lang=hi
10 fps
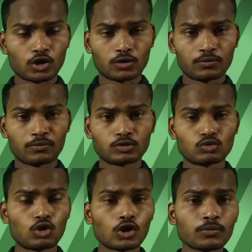हॉट बिट में
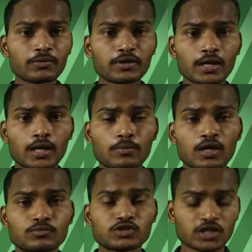तो हॉट बिट में यहाँ
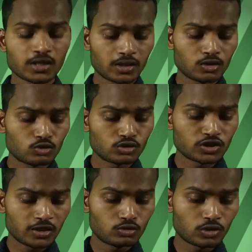पर आप चेक करेंगे तो
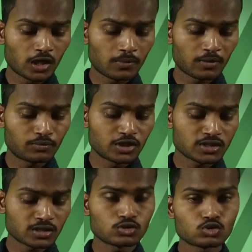जाएंगे तो यहाँ पर आप
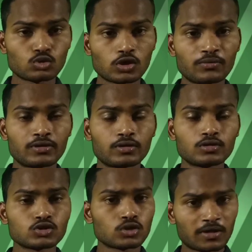देख सकते हैं सोलह बिट
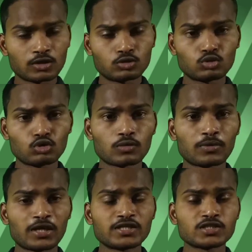हमारा दो
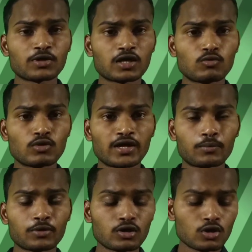डॉलर पहले से पड़ा हुआ है
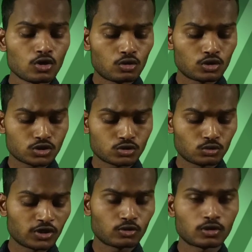यहाँ पर और
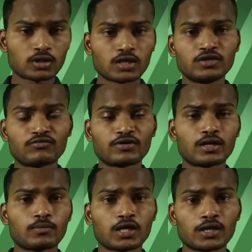सोलह डॉलर का ये
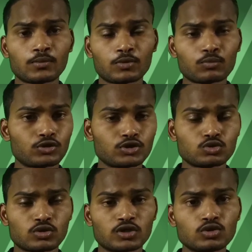फंड हमारा यहाँ पर पहुँच
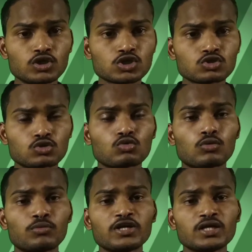चुका है तो इस ट्रॉन
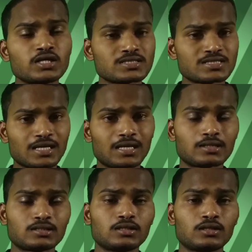को हमने सेल
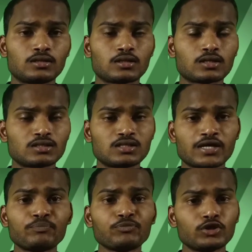कर दें कर
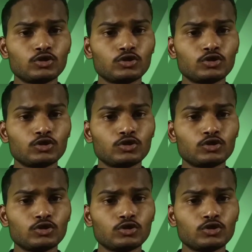दिया है